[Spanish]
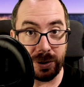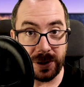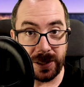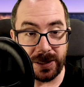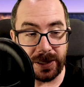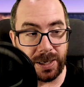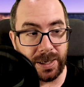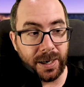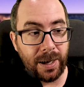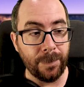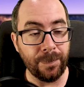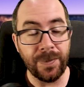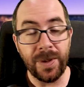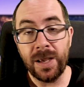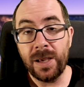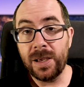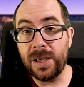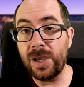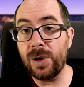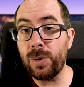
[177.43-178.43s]
de tela.
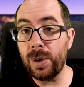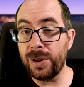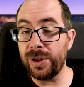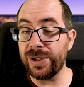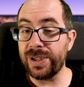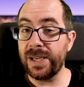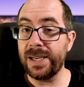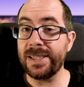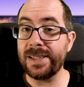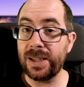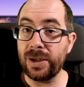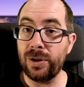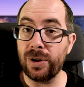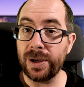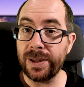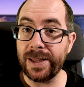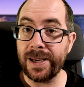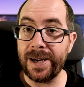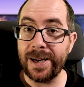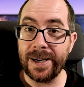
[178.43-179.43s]
Y cuando se las tengo
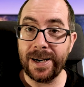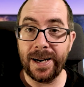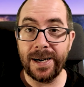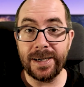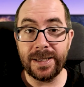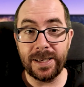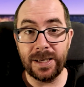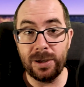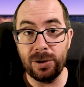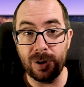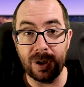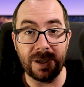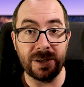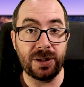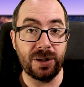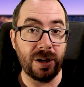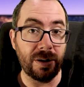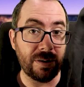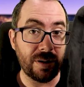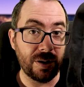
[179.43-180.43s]
que dejar a alguien lo que
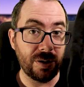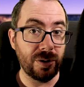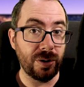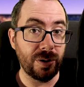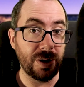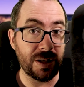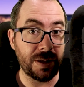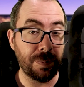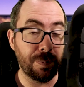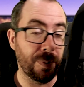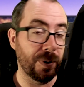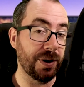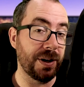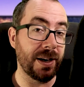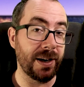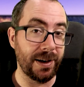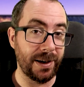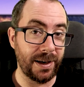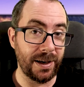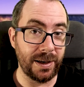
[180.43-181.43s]
estoy haciendo es
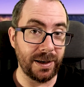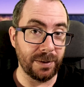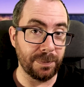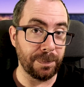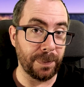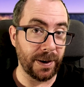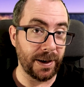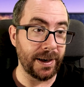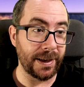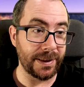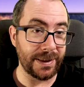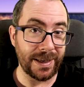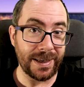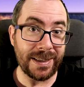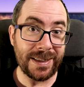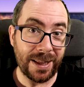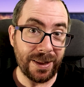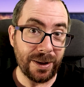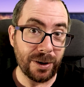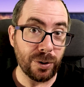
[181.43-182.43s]
ponerle la
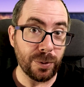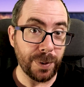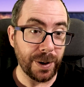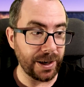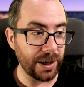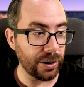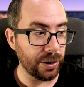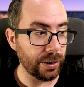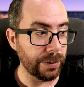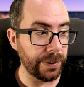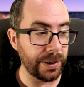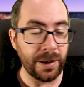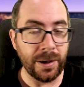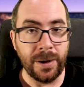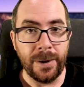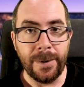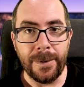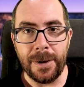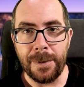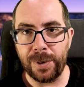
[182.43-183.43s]
telita de VR cover
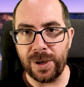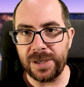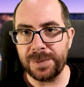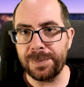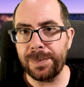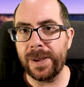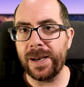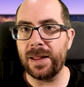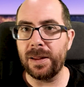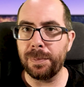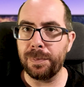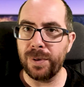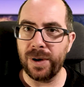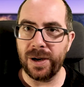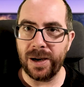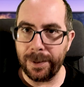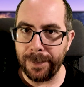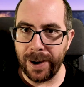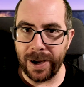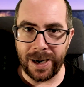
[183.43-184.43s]
pues para después
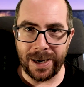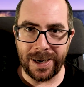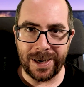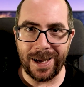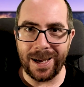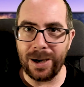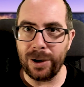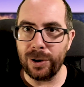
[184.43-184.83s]
lavarla